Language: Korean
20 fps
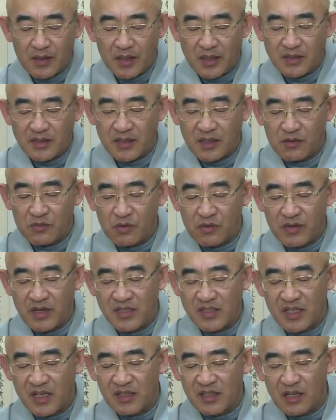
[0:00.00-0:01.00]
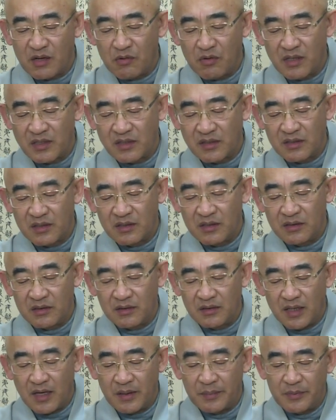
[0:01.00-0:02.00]
한사 꼭 괜찮다고
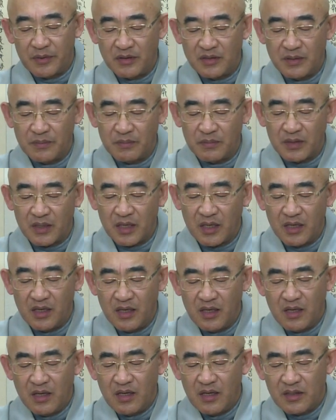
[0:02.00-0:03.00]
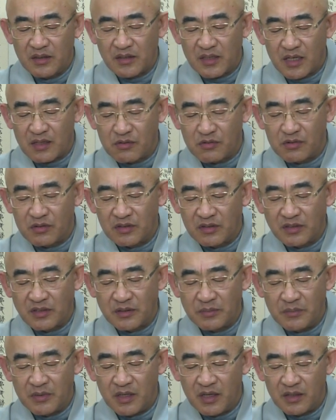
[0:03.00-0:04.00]
하시던 아버님께 자꾸
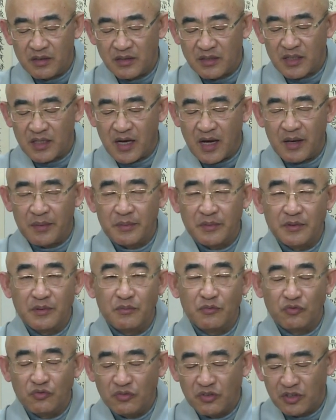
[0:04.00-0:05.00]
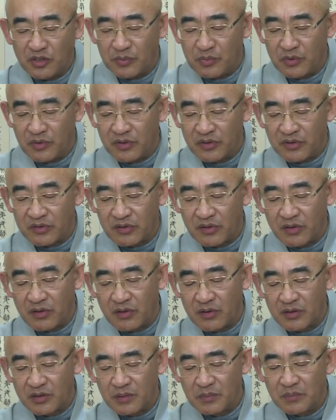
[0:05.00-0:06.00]
그러시면 제가 아버님 눈치
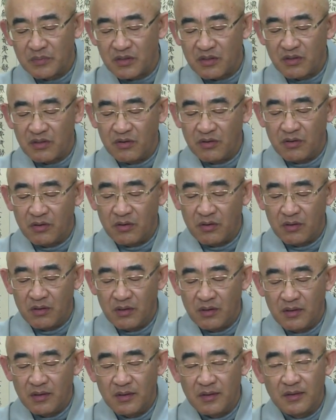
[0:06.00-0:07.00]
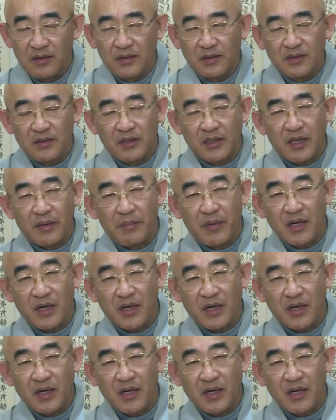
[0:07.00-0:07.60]
보여서 힘들어요. 이렇게